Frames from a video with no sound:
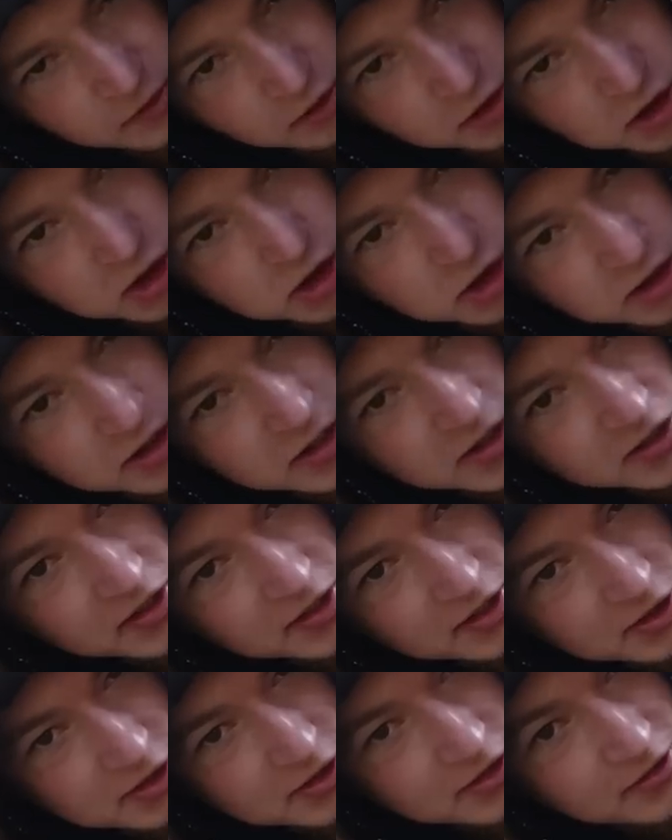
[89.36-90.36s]
Oh scheiße,
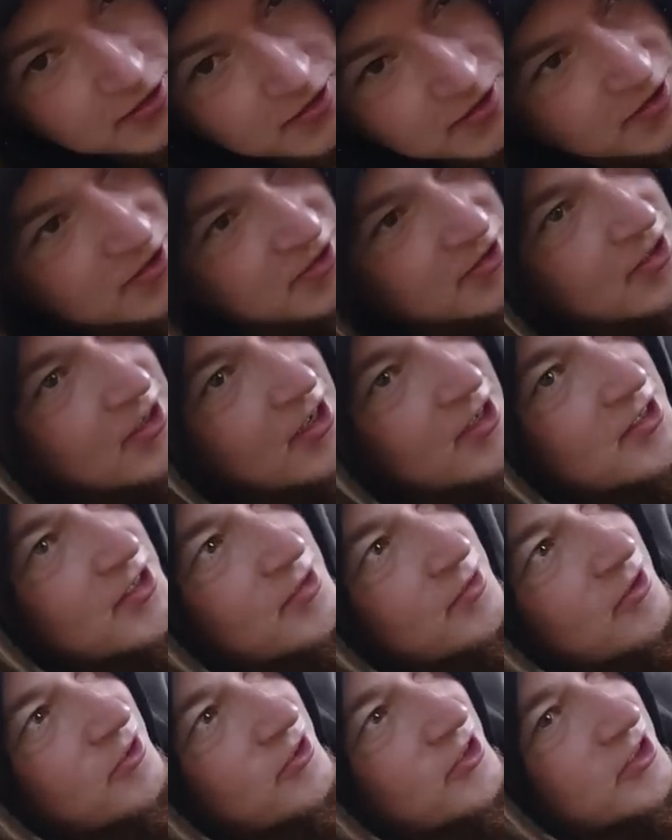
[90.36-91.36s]
jetzt, jetzt
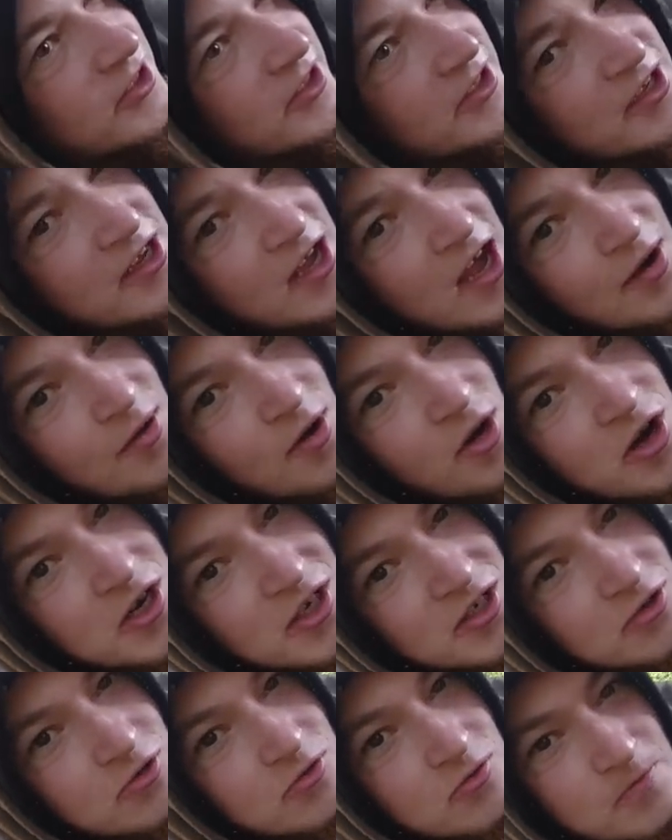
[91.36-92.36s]
langsam aufstehen. Aber
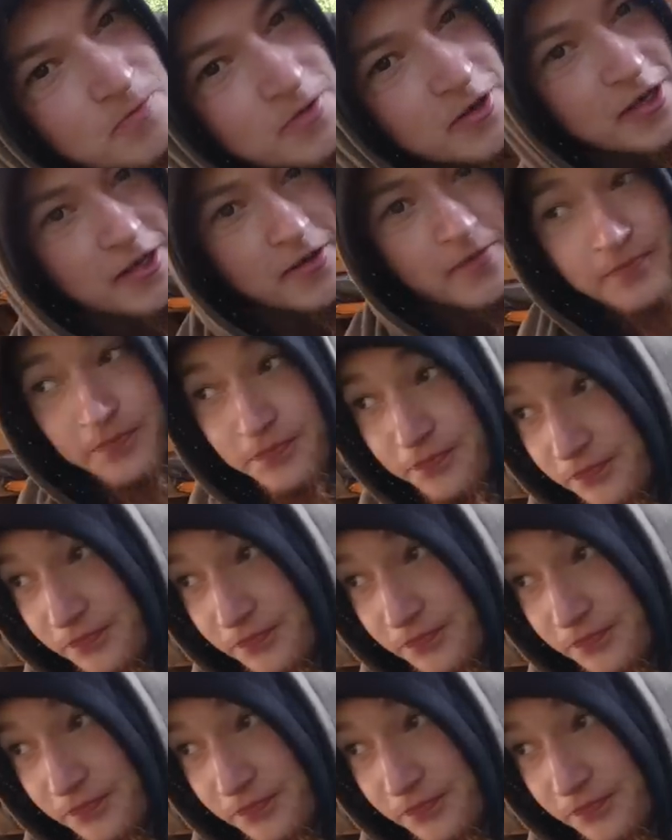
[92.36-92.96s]
heute, guck mal.